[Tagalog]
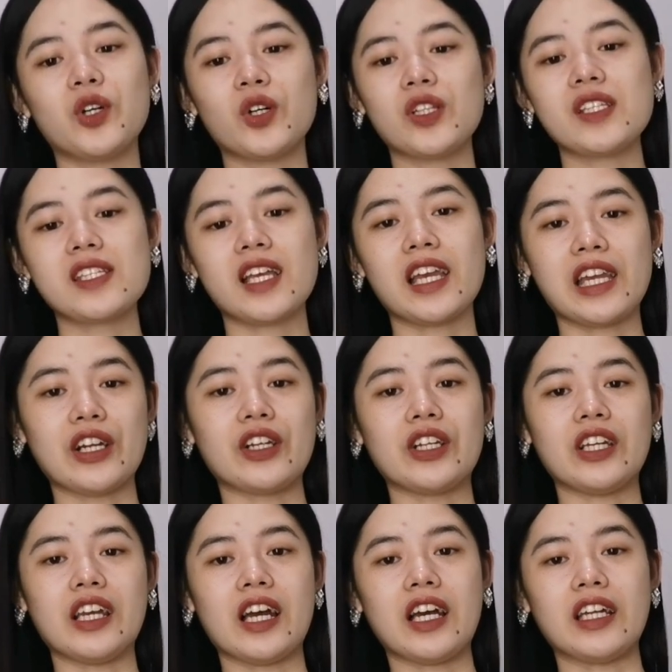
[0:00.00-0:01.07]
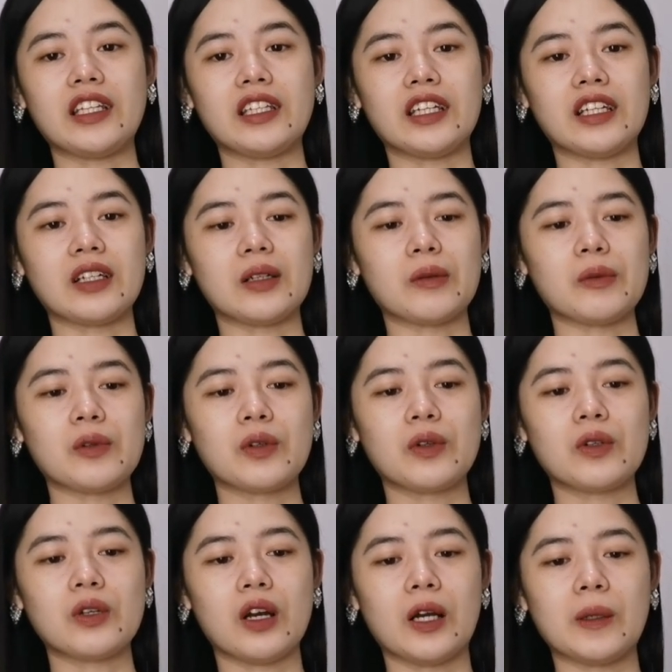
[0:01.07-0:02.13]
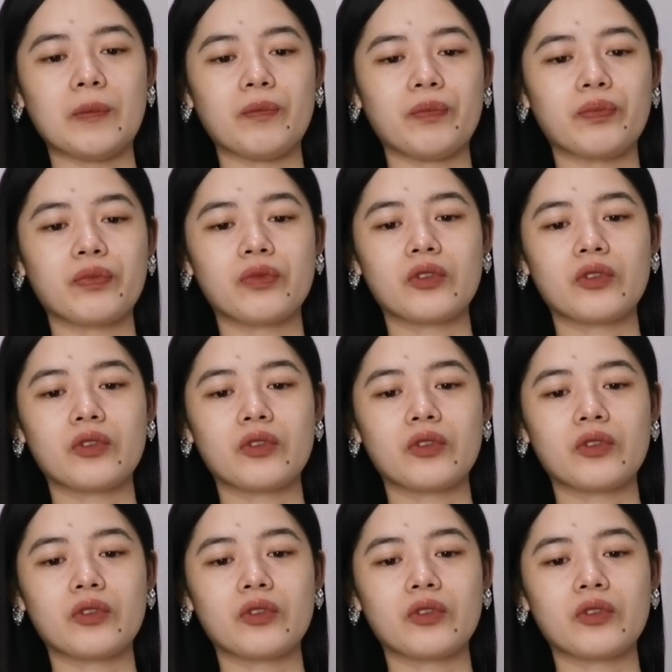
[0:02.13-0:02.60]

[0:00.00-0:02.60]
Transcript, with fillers: doon sa area ng um,